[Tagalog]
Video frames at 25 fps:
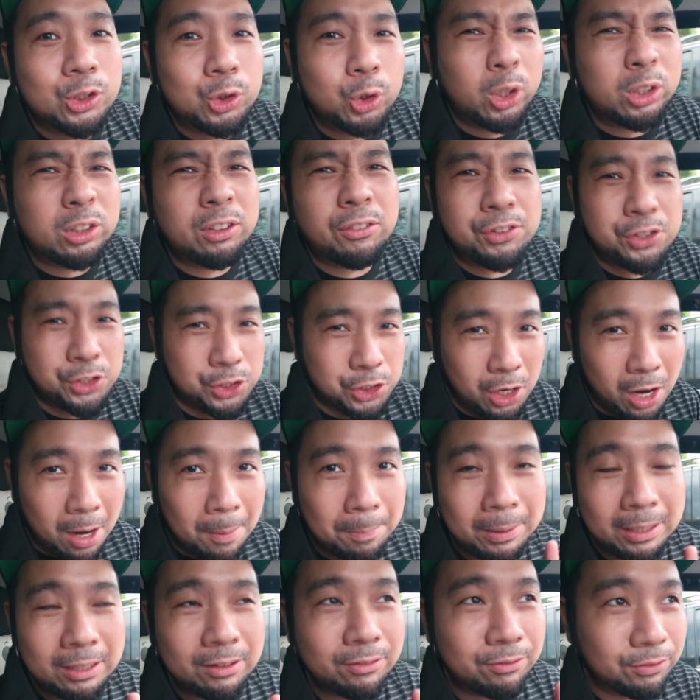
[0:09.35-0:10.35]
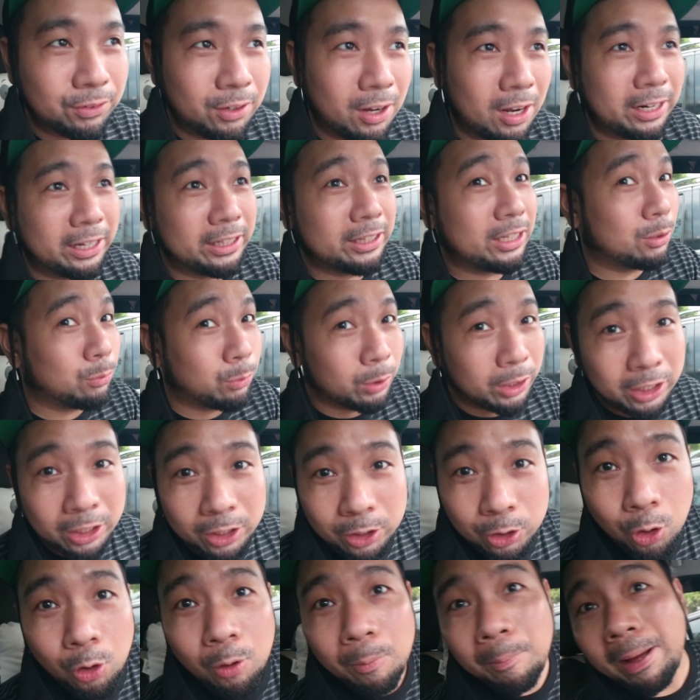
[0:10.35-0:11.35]
sort of shopping vlog and then we're
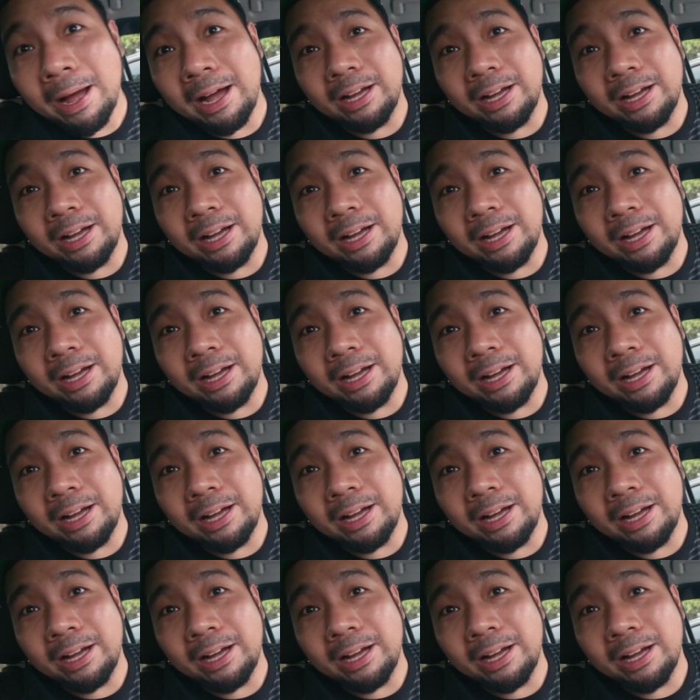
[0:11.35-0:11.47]
gonna go